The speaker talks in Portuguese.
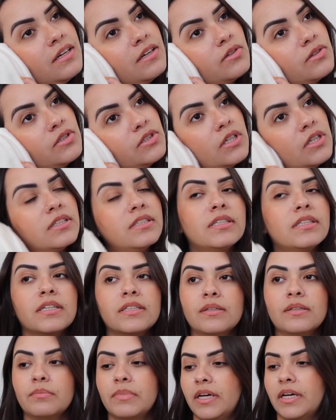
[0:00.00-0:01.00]
gostosinha
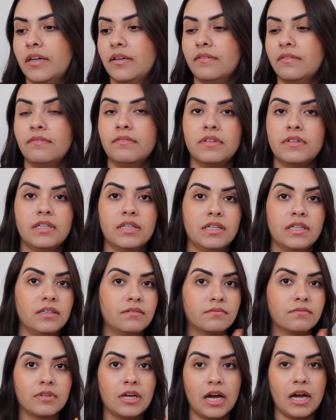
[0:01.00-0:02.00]
também
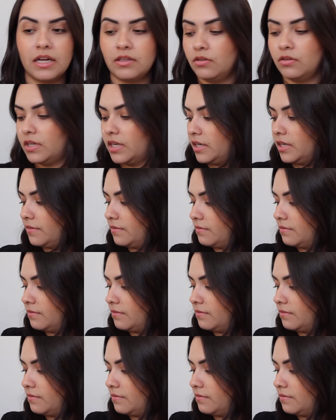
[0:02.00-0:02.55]
e adorei.